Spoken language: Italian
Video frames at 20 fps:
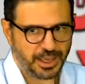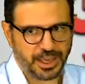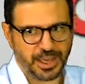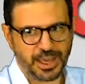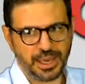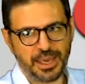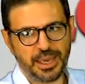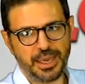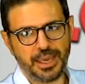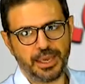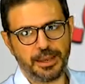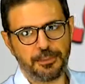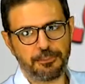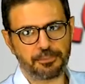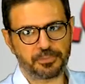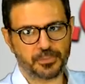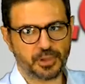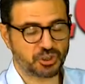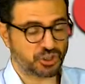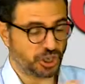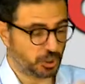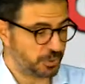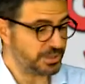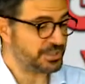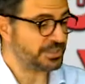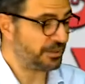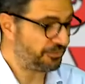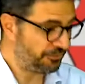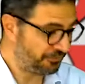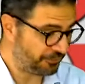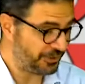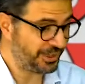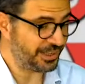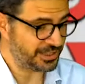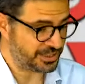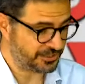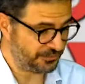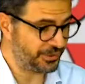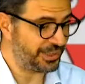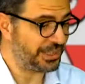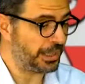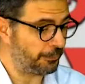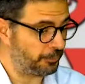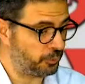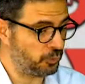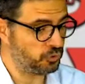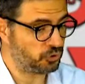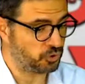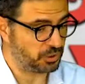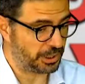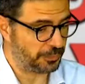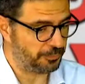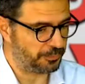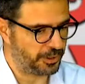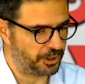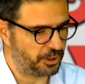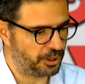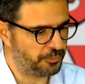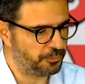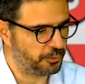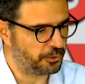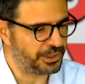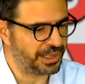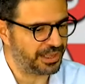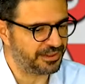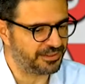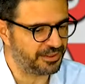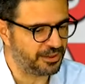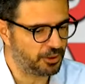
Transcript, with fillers: E ehm, c'è questa fi- sfida appunto tra parole e proiettili.